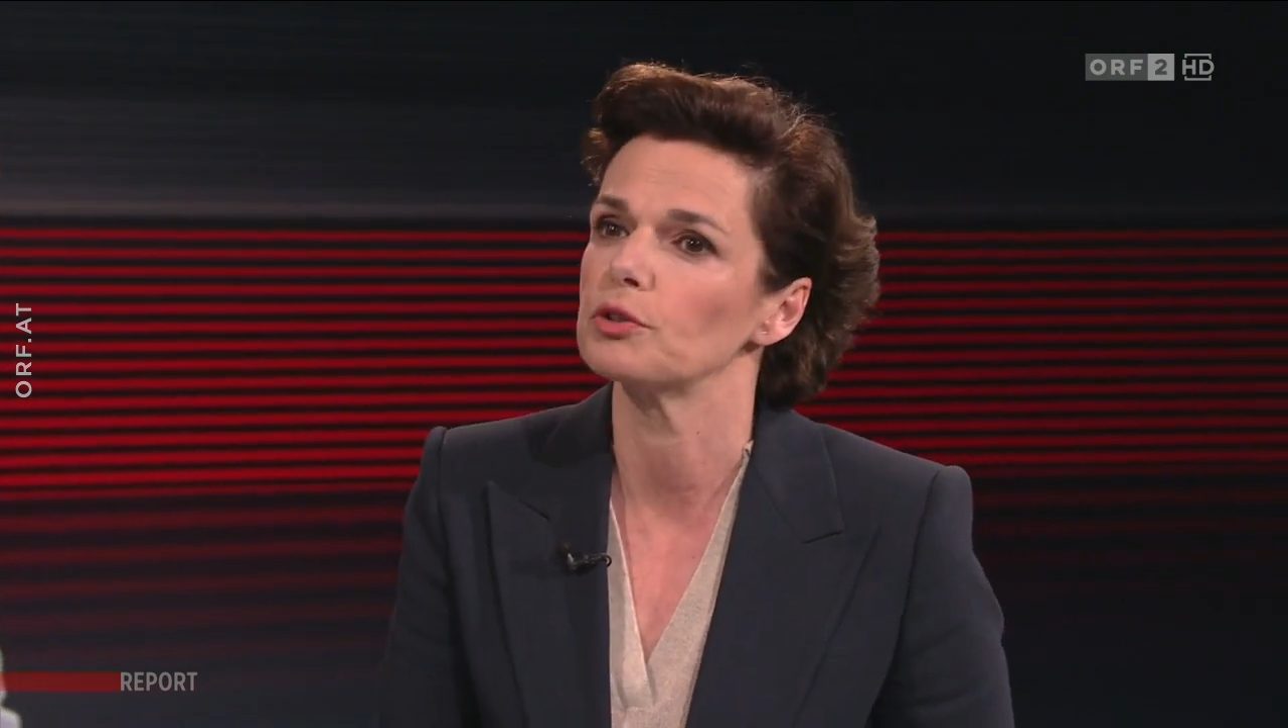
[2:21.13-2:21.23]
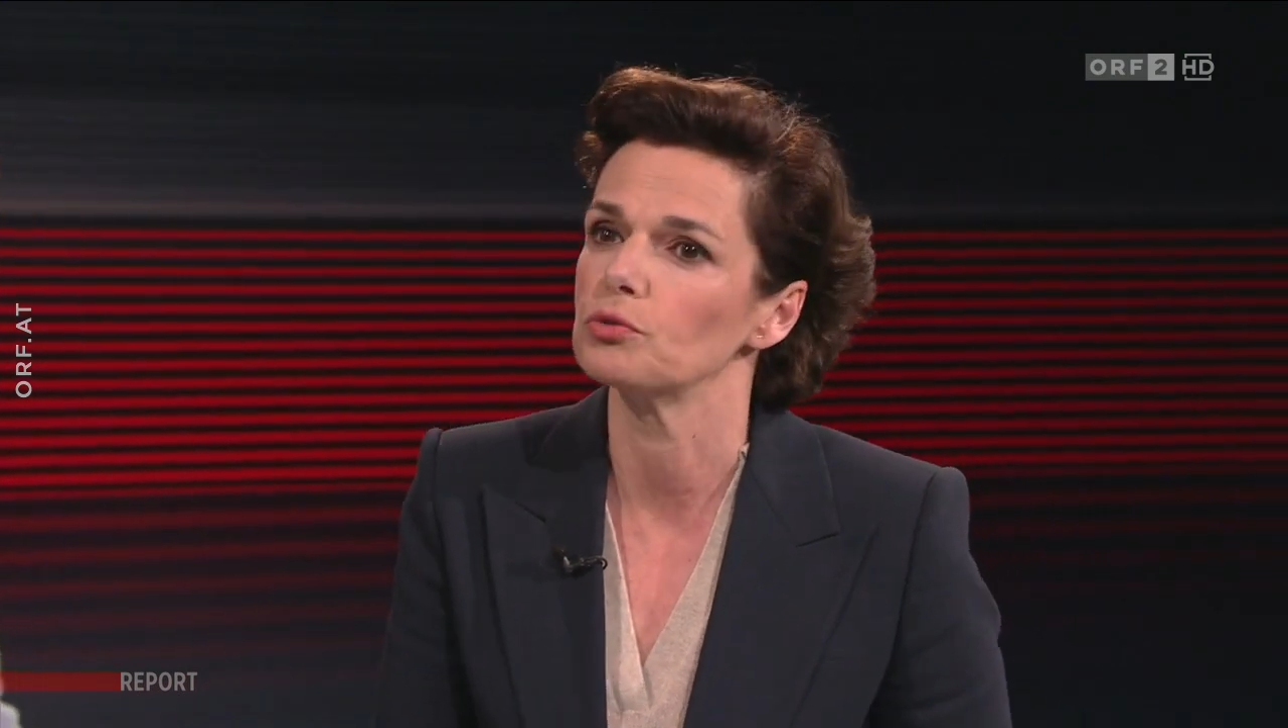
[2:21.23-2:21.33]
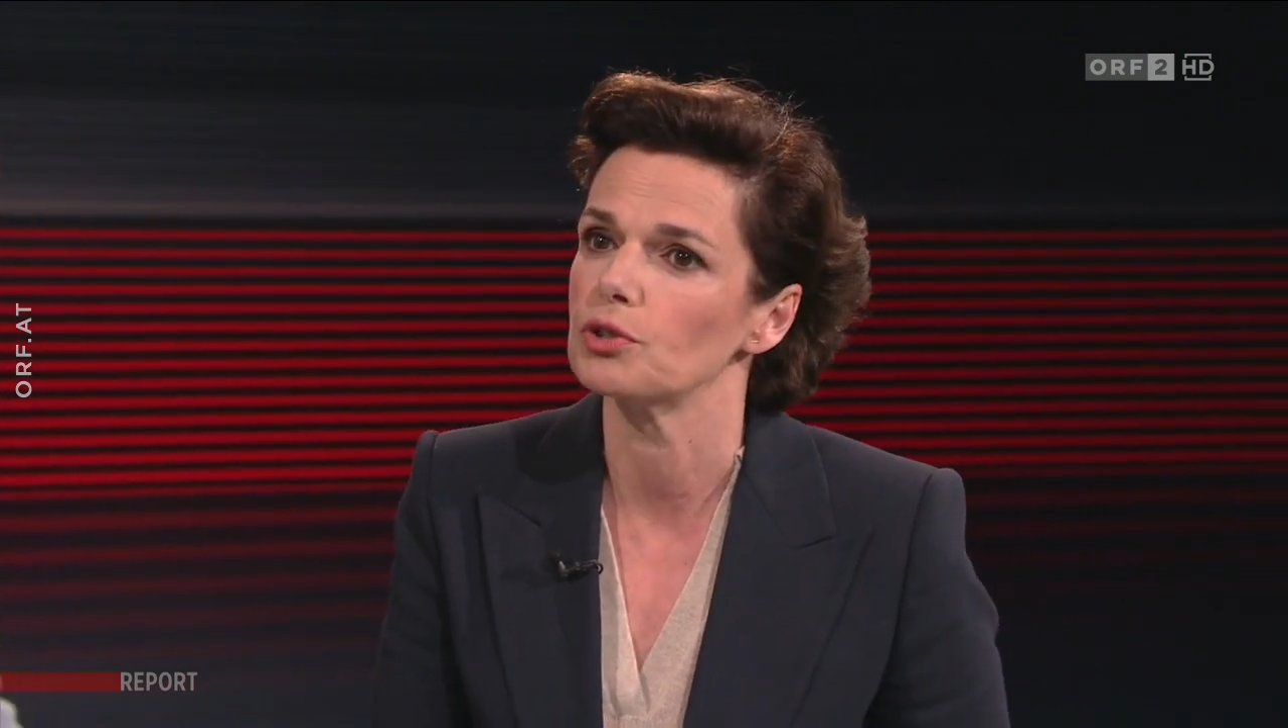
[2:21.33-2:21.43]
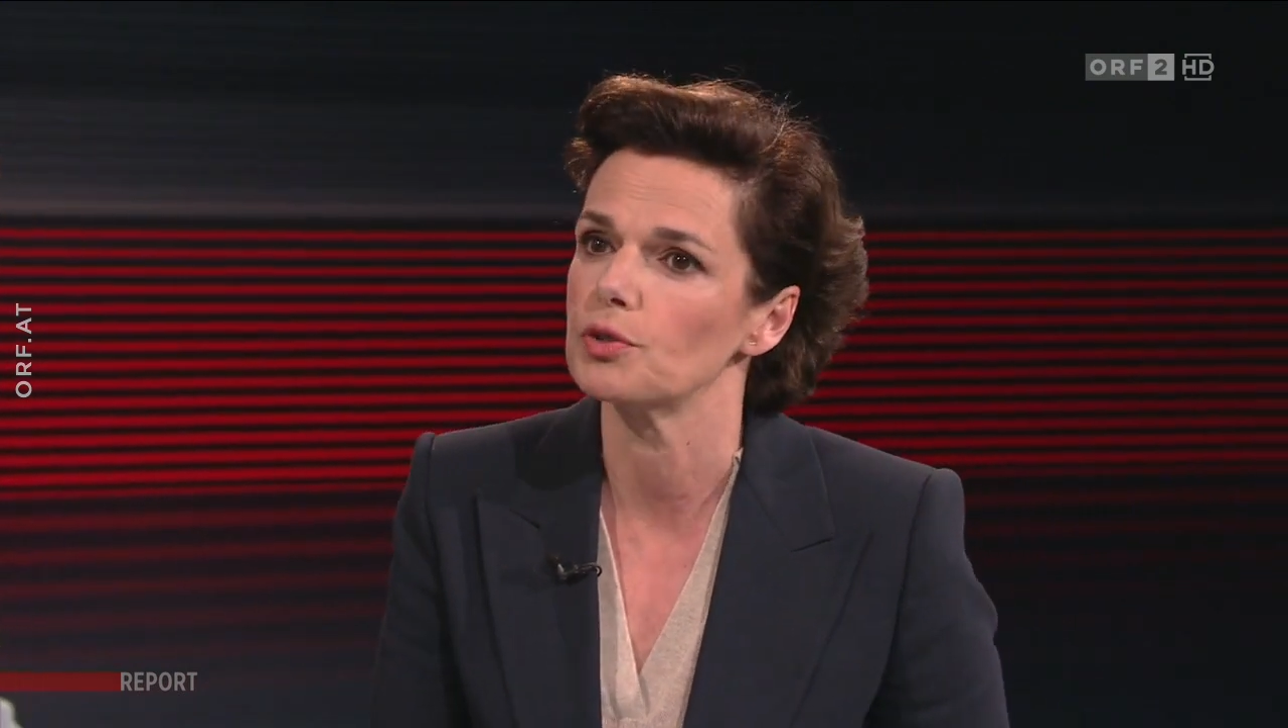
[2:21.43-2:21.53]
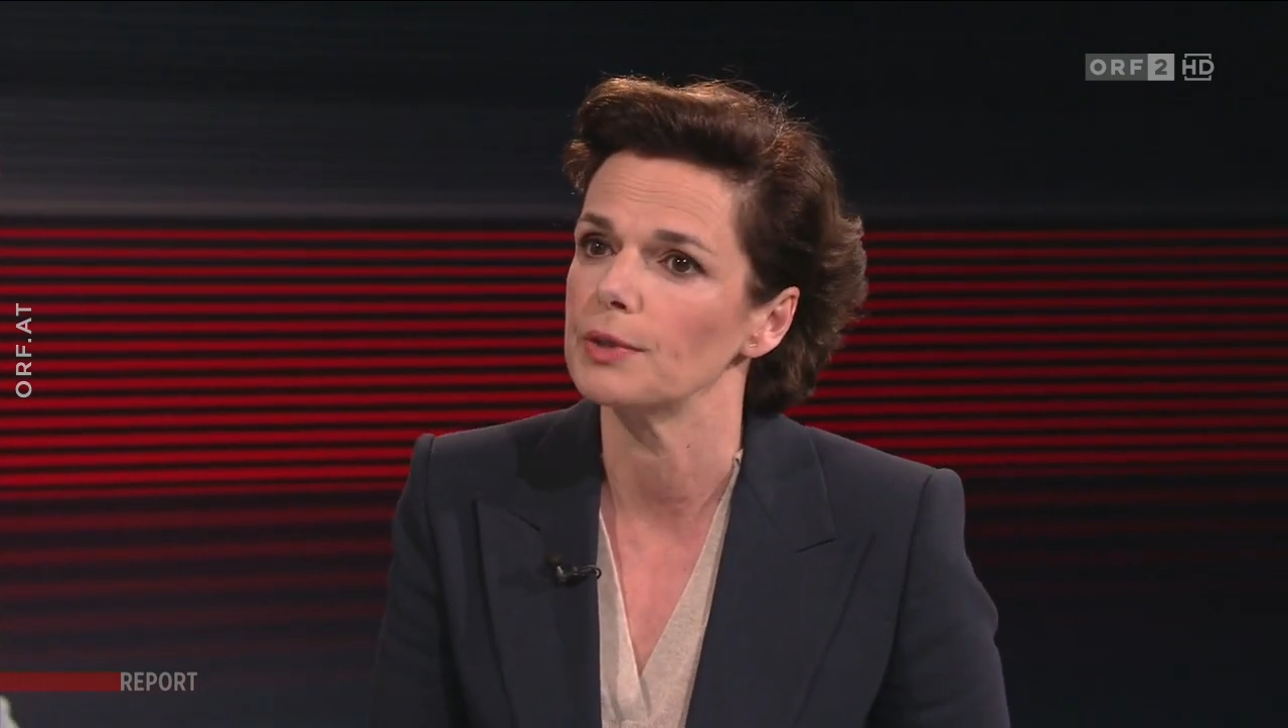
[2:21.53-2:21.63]

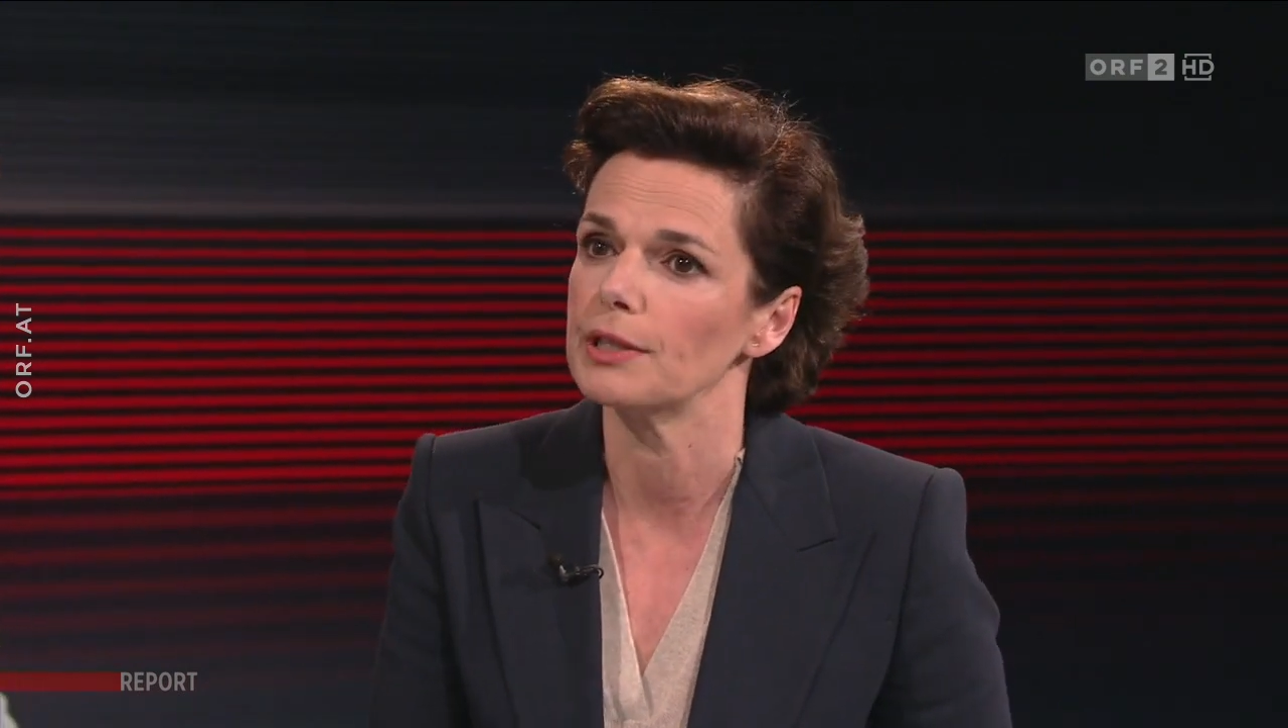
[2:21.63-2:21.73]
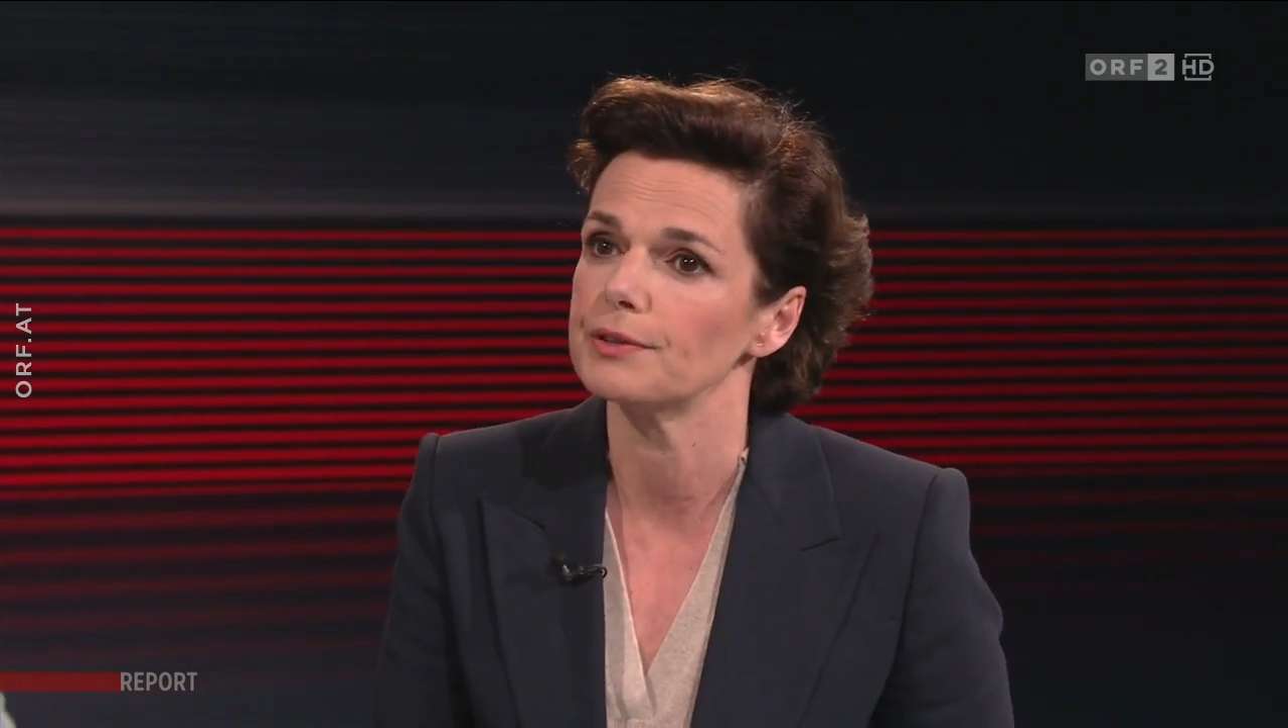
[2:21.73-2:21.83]
gutes Gut. Bild.